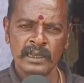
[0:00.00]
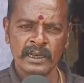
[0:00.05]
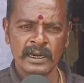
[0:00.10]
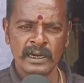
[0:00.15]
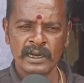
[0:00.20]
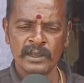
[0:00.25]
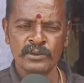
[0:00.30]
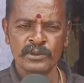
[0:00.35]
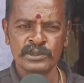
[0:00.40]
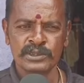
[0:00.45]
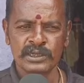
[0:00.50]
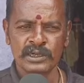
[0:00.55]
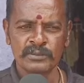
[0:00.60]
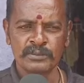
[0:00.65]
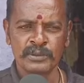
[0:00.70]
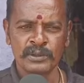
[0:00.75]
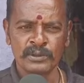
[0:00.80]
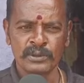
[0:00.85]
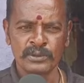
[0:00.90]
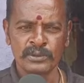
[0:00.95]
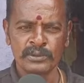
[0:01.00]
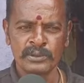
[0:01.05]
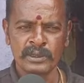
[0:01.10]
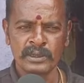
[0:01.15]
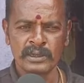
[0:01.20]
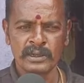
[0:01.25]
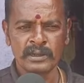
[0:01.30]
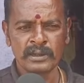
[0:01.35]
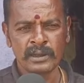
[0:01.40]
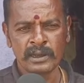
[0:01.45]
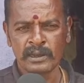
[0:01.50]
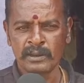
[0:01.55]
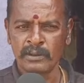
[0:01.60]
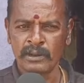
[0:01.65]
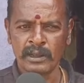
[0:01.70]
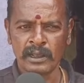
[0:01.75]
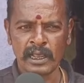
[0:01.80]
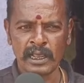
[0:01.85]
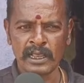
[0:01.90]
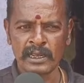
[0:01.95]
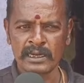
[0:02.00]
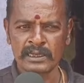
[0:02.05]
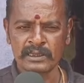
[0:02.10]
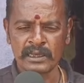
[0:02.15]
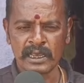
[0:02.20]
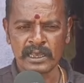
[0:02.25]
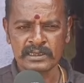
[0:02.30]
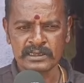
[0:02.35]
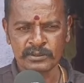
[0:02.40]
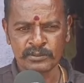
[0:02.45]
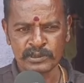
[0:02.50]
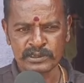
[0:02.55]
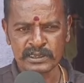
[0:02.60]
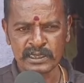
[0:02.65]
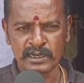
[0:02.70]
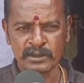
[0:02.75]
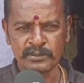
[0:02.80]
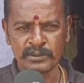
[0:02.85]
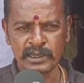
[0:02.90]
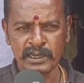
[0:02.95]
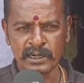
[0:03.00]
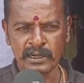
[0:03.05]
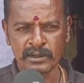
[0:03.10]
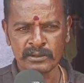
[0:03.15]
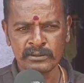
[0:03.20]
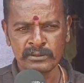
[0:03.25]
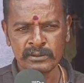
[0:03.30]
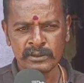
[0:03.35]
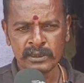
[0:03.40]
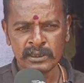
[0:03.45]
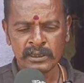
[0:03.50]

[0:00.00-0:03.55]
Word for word: గడ్డకొచ్చినాడు పిల్లోడు ఆరు ఆరు సంవత్సరాల పిల్లగాడు